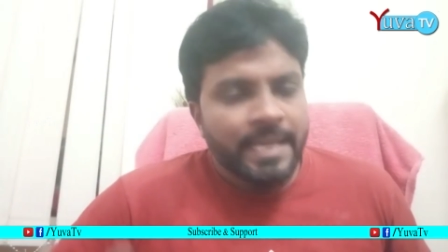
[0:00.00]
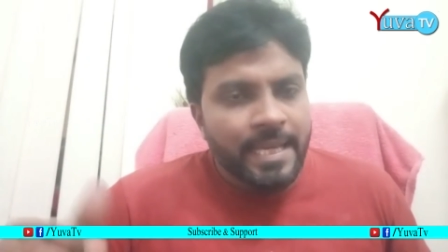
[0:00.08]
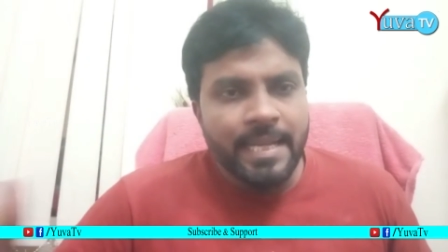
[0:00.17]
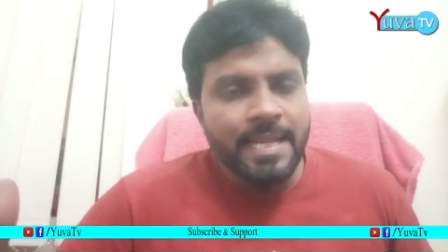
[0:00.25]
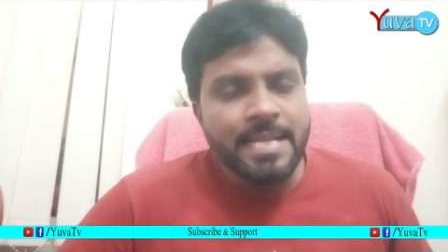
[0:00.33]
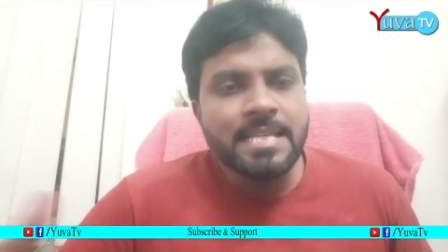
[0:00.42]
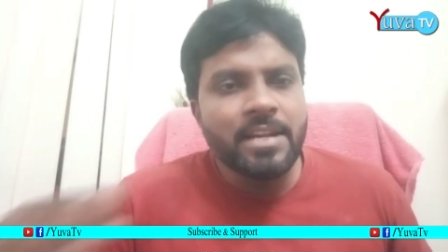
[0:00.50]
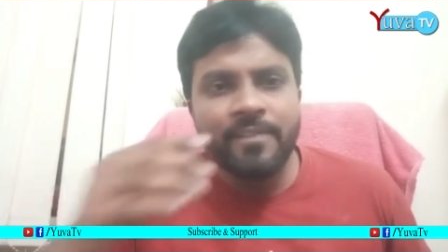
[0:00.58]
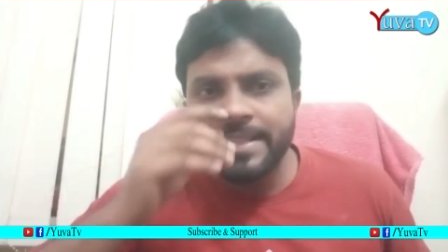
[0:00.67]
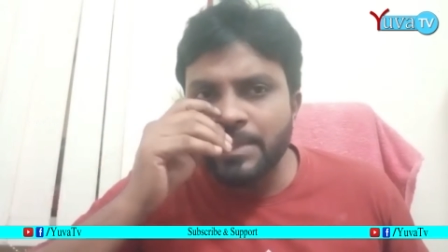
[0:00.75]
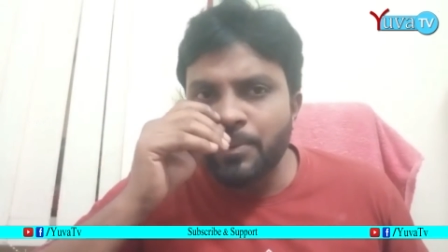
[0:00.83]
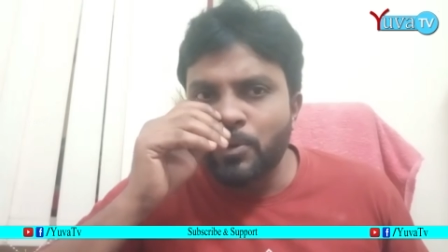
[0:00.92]
ఈ నిరసన
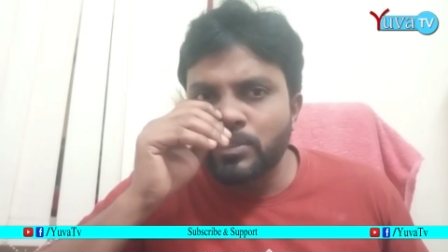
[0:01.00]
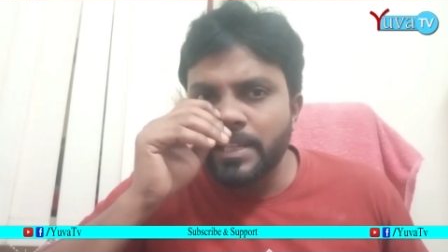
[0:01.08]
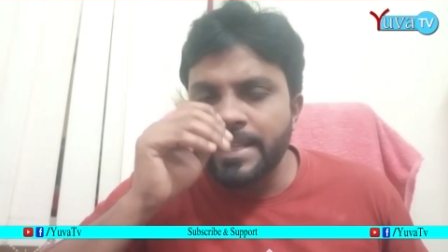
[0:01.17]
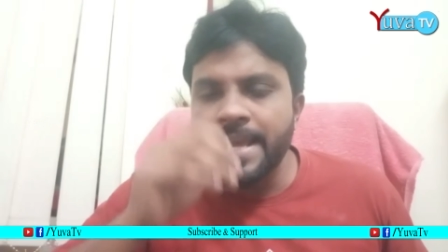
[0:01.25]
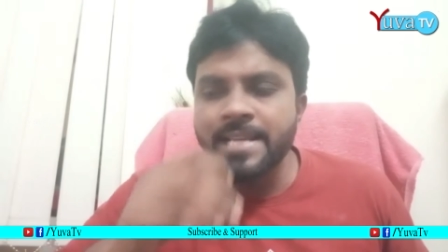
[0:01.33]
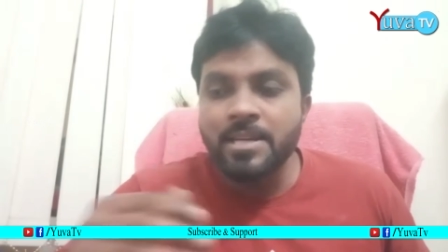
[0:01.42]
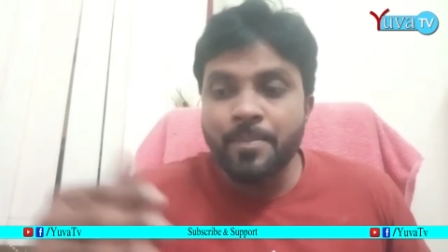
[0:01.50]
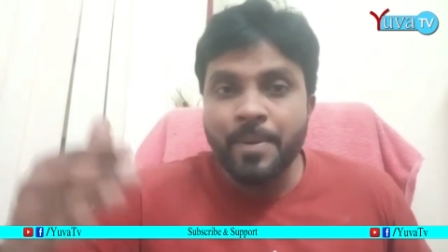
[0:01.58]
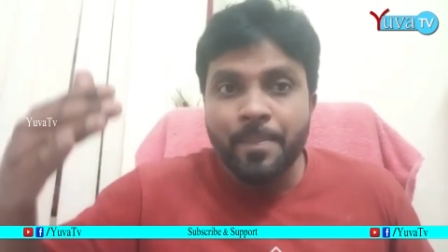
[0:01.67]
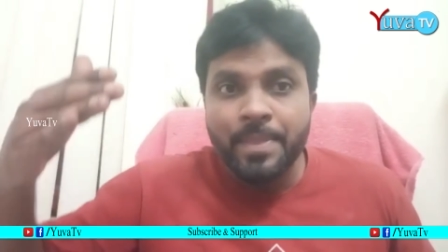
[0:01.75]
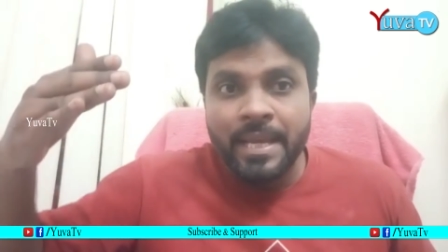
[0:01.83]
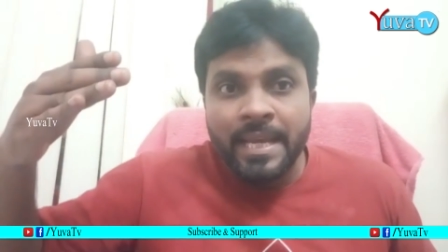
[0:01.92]
వ్యక్తం అవుతుంది అని చెప్పి
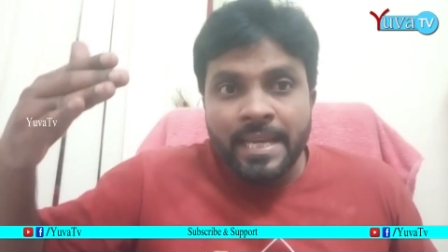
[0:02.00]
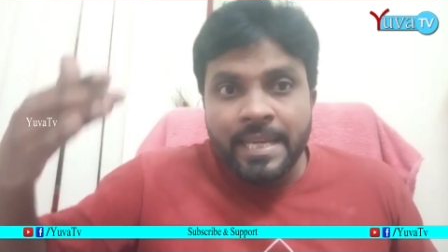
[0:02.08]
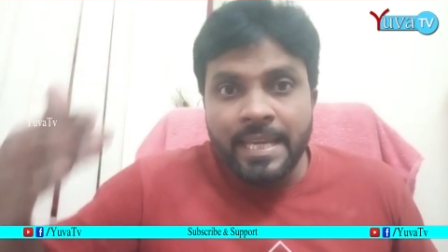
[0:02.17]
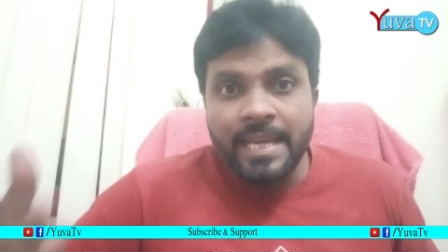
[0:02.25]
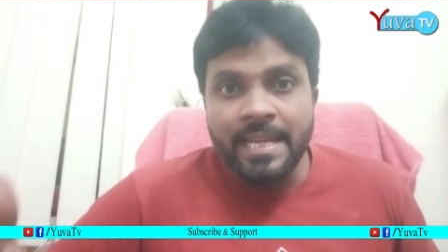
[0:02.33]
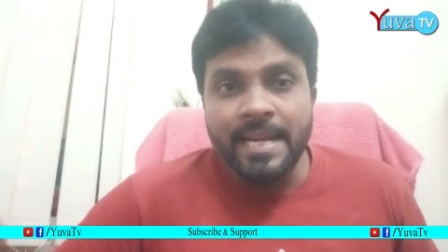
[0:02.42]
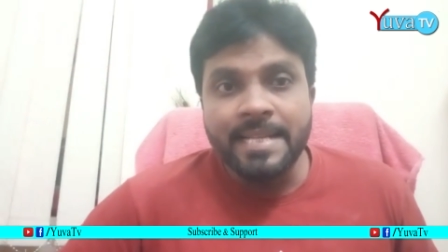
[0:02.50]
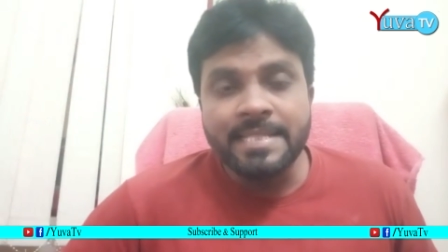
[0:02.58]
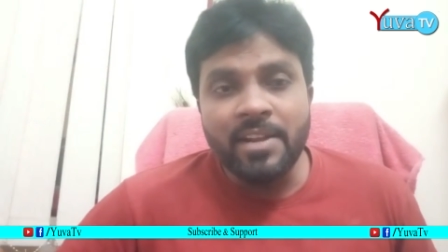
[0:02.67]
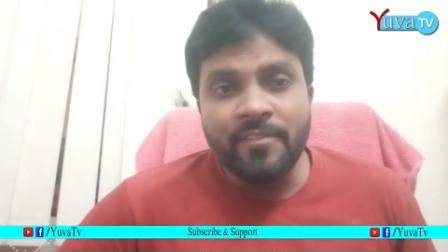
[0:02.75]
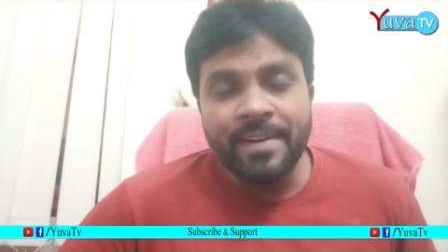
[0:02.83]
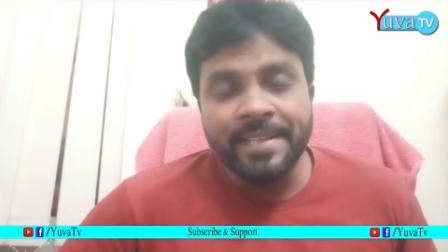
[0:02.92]
ఈ
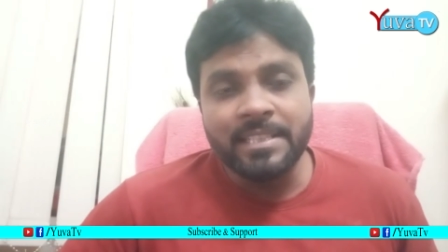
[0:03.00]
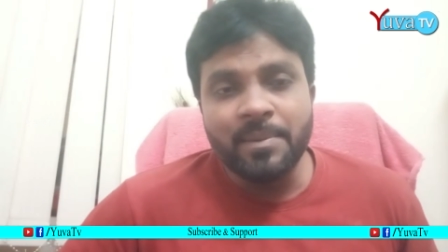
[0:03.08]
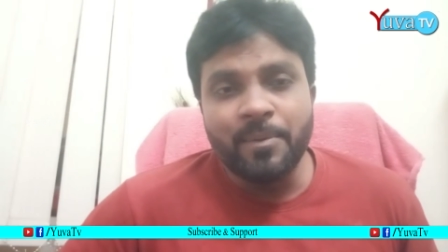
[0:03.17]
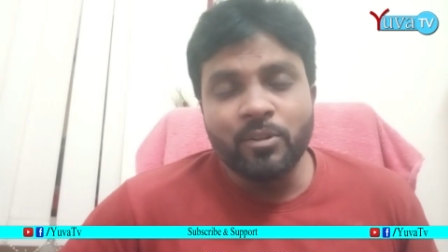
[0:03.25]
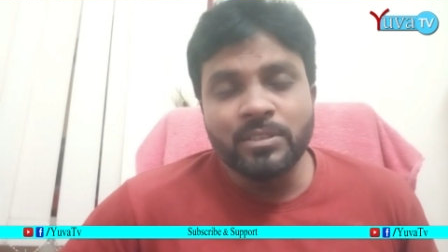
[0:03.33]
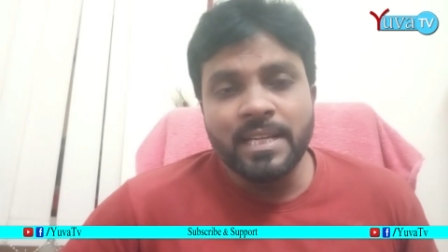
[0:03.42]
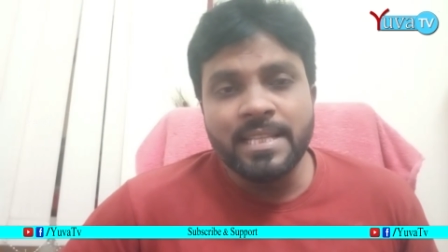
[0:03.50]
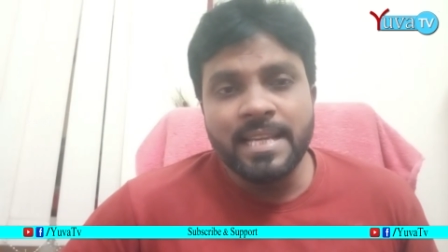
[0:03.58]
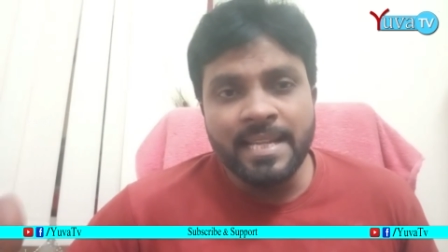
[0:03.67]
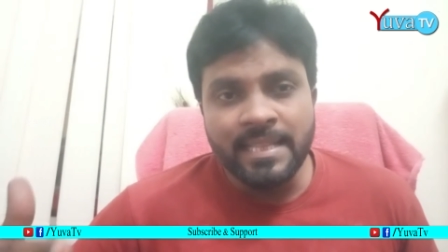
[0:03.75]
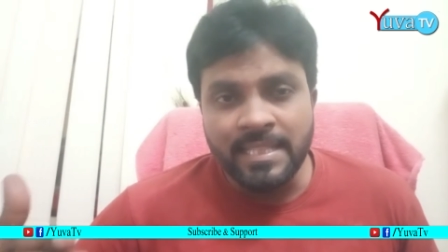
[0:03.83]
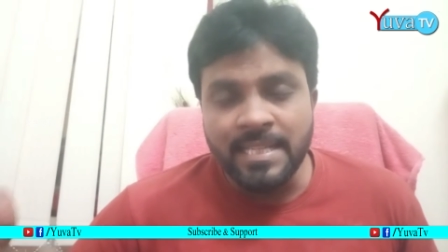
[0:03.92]
నిరసన వ్యక్తం అవుతుంది
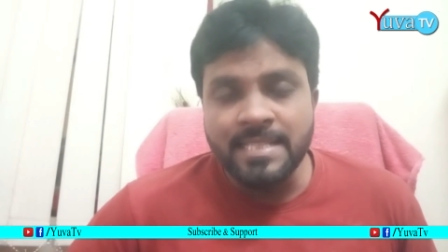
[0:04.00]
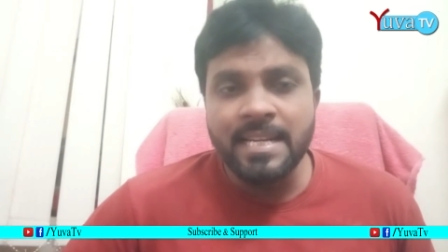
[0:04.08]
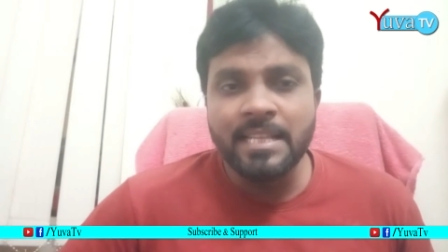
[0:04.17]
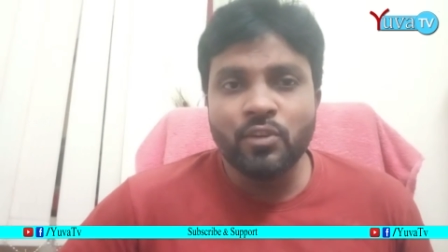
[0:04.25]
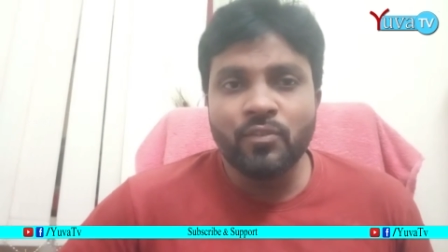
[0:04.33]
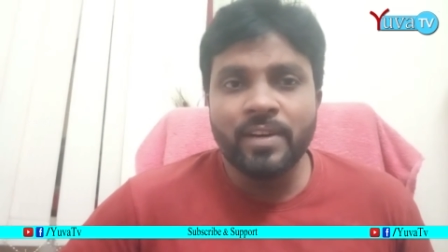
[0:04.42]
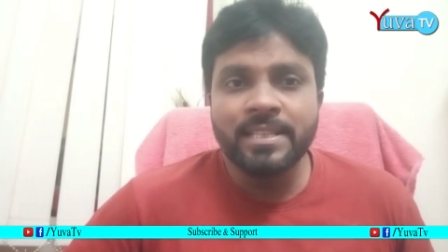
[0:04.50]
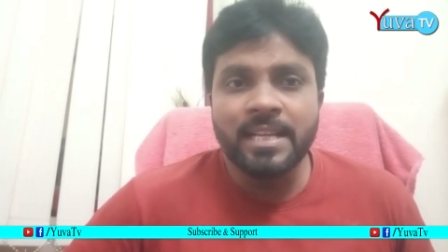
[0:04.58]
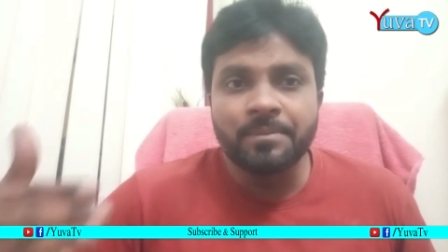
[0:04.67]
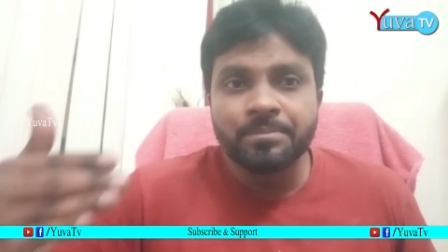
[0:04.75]
అని తెలిసిన తరువాత